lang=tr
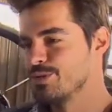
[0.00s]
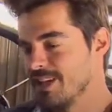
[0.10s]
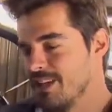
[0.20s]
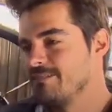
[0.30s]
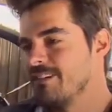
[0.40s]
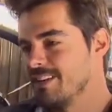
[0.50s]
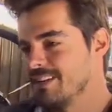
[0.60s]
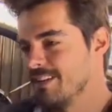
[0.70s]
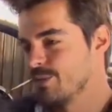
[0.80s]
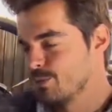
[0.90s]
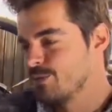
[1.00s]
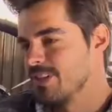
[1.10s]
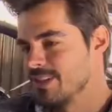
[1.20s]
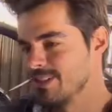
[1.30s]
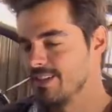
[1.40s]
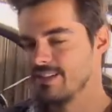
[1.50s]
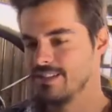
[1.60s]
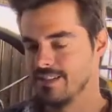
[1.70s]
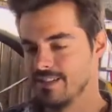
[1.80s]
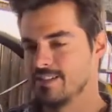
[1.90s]
şeref verdiler, onur verdiler
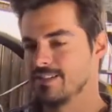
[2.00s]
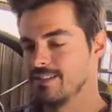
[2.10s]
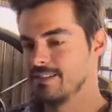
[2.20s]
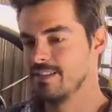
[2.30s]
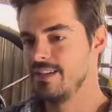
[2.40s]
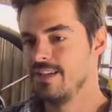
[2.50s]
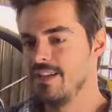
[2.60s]
hakikaten de.